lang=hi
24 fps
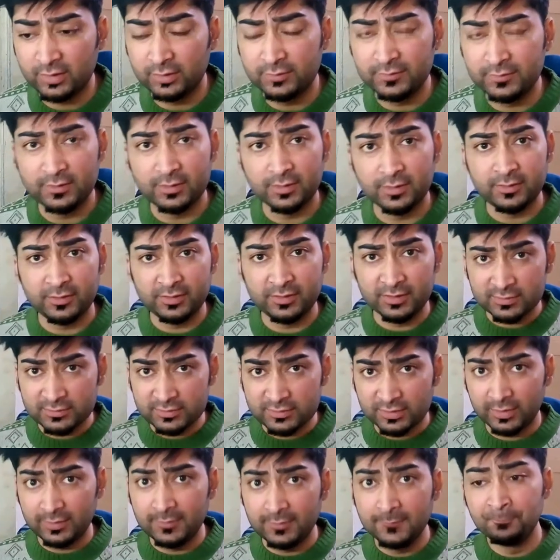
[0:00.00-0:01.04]
का जिक्र किया
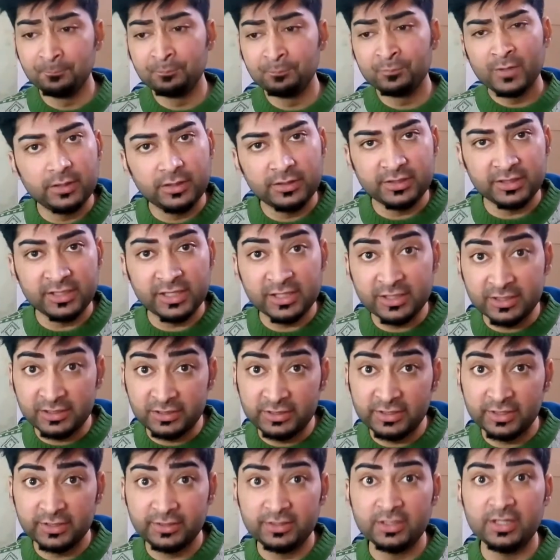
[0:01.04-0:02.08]
जाए इतने
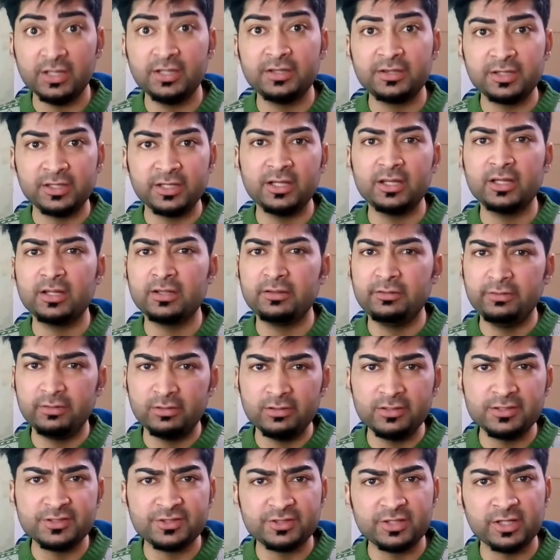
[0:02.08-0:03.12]
क्लियर या इतने
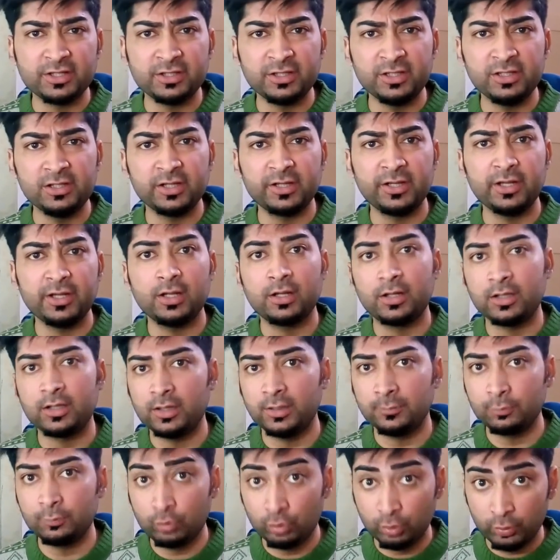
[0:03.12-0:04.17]
रियलिस्टिक नहीं लगे अगर
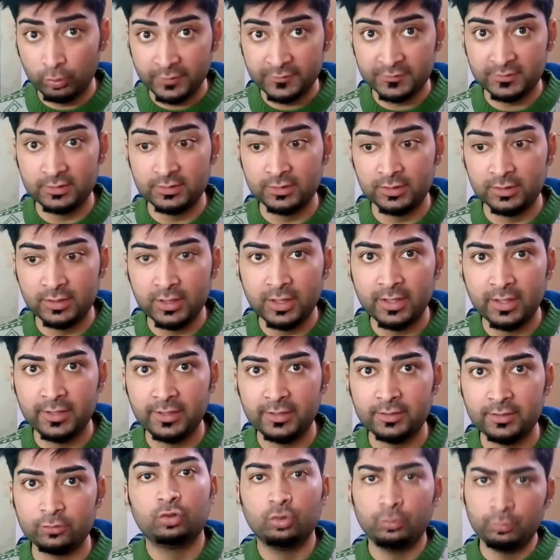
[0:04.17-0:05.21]
आपको ऐसा कैसा लगा
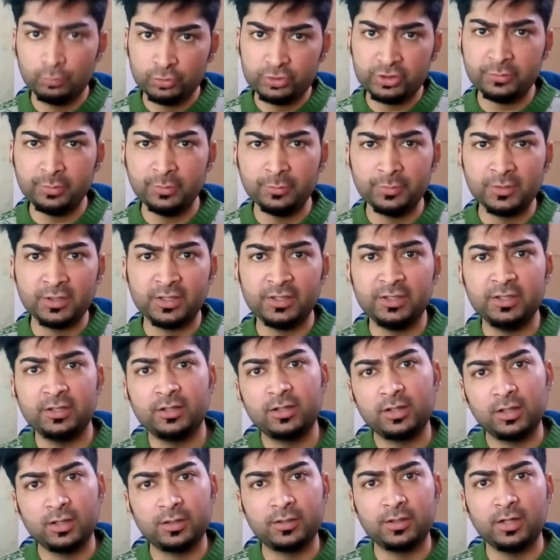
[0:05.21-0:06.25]
है तो मुझे भी
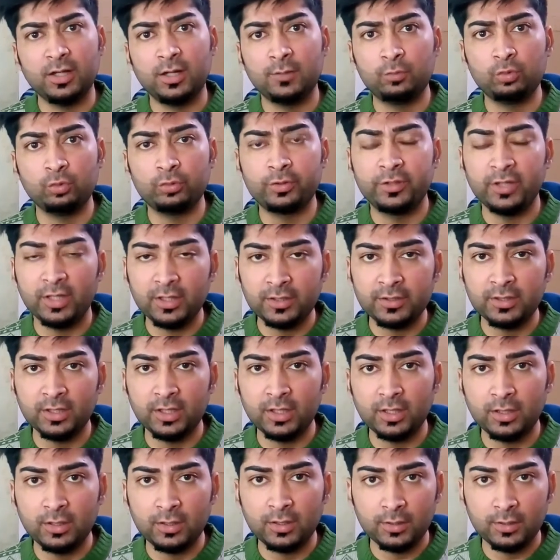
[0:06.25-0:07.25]
बताइएगा कि आपको क्या क्या